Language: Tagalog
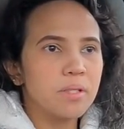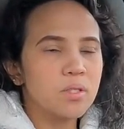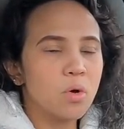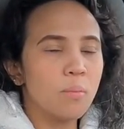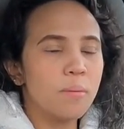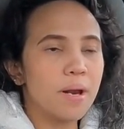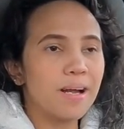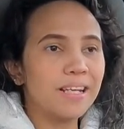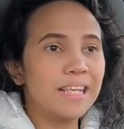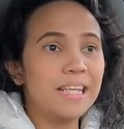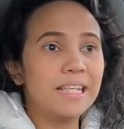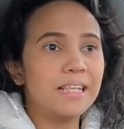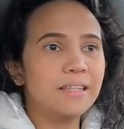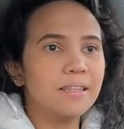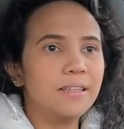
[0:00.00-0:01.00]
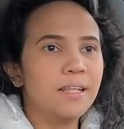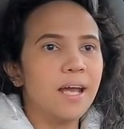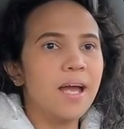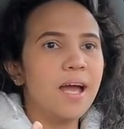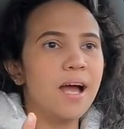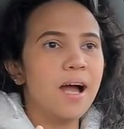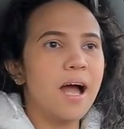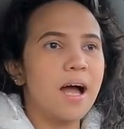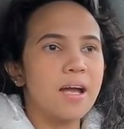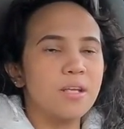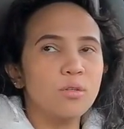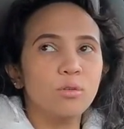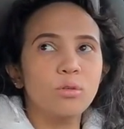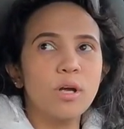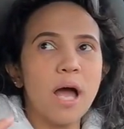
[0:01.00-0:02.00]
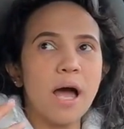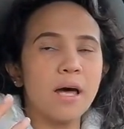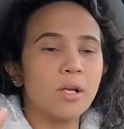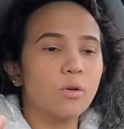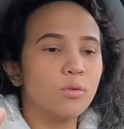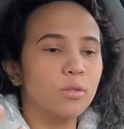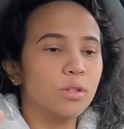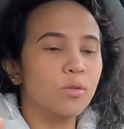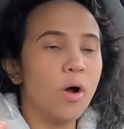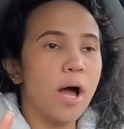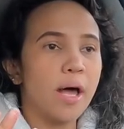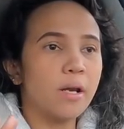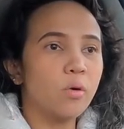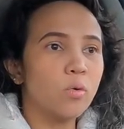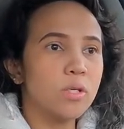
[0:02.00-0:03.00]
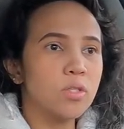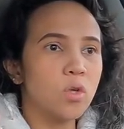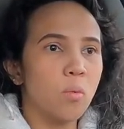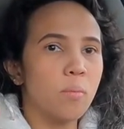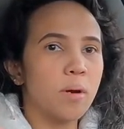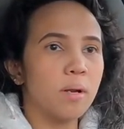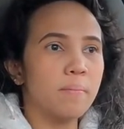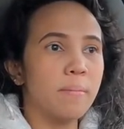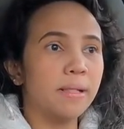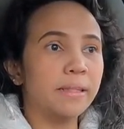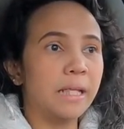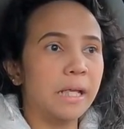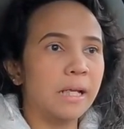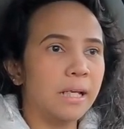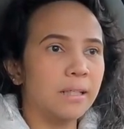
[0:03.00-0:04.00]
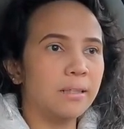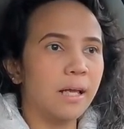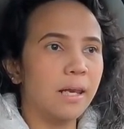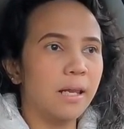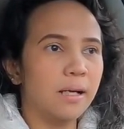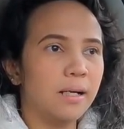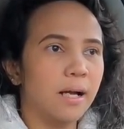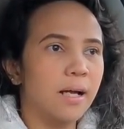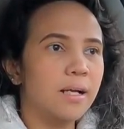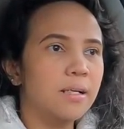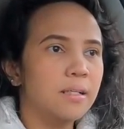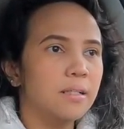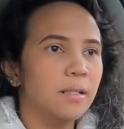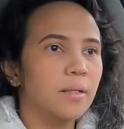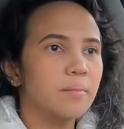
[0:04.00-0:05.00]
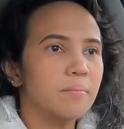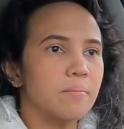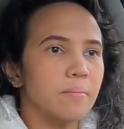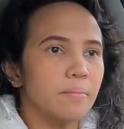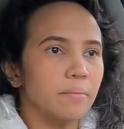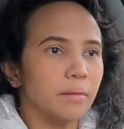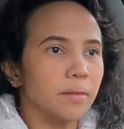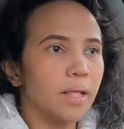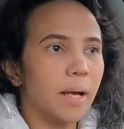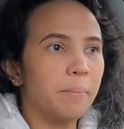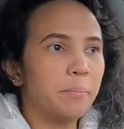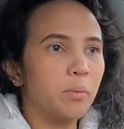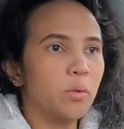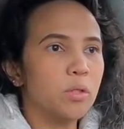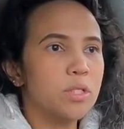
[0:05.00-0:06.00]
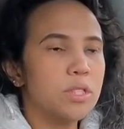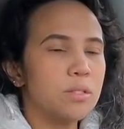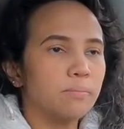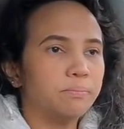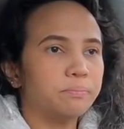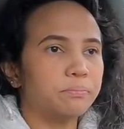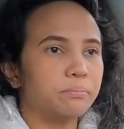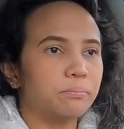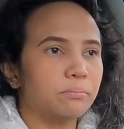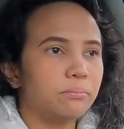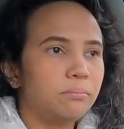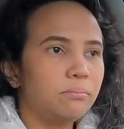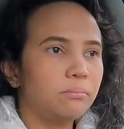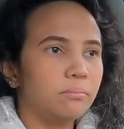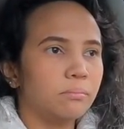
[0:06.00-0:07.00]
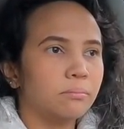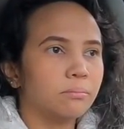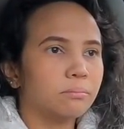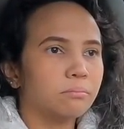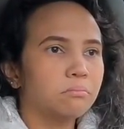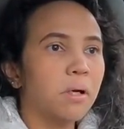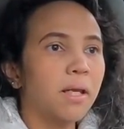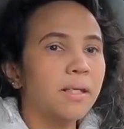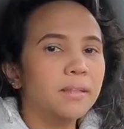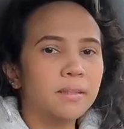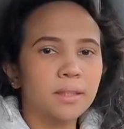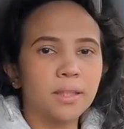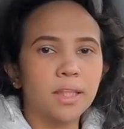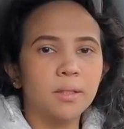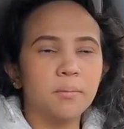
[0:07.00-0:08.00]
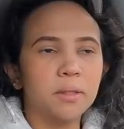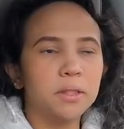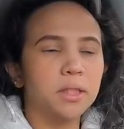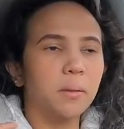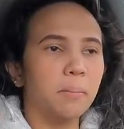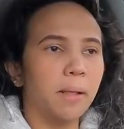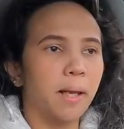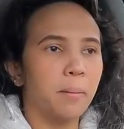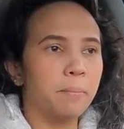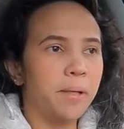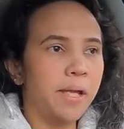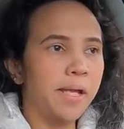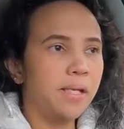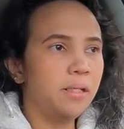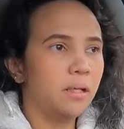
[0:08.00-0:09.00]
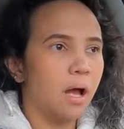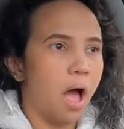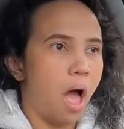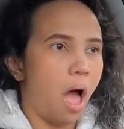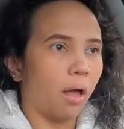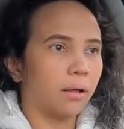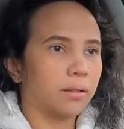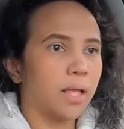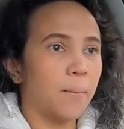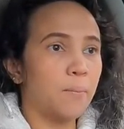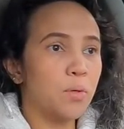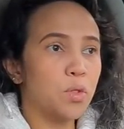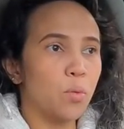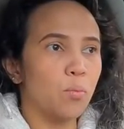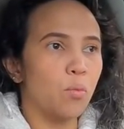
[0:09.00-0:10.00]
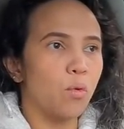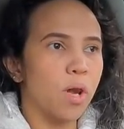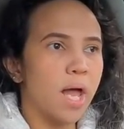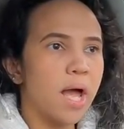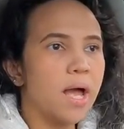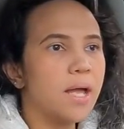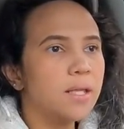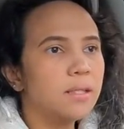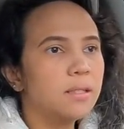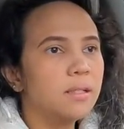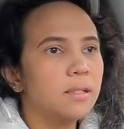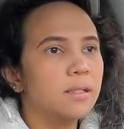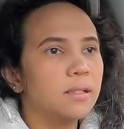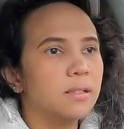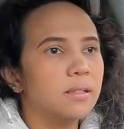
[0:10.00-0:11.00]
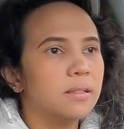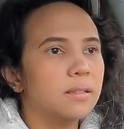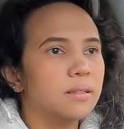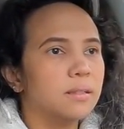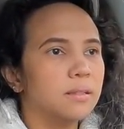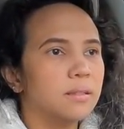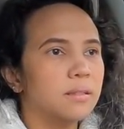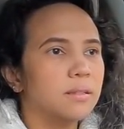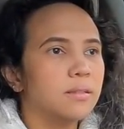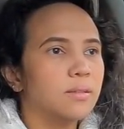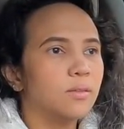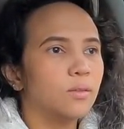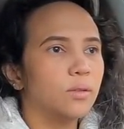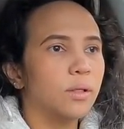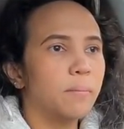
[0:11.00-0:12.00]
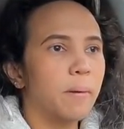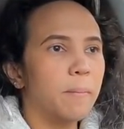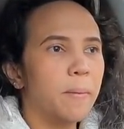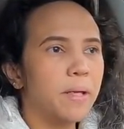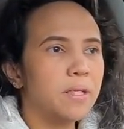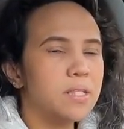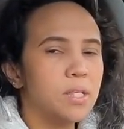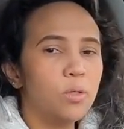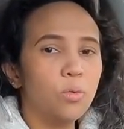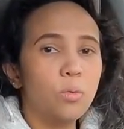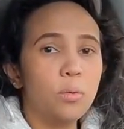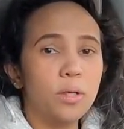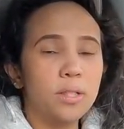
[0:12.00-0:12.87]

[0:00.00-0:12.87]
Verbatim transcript: sobrang ingit niya ah, yung araw yung araw is sobrang matirik talaga tapos balik na, na naman sa malamig tapos umulan o di ba para sino